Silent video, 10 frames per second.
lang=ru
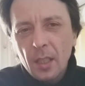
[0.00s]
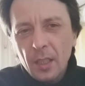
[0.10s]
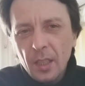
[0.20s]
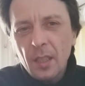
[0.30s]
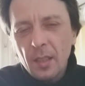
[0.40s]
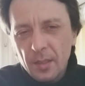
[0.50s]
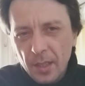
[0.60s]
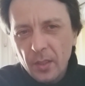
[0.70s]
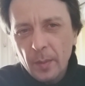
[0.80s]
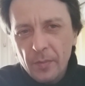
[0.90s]
и
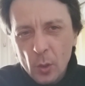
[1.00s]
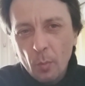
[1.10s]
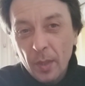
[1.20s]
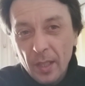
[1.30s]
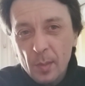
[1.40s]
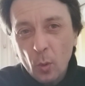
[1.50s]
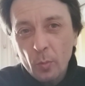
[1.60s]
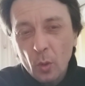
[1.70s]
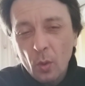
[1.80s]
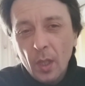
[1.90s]
делаем все по
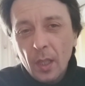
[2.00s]
экспромту,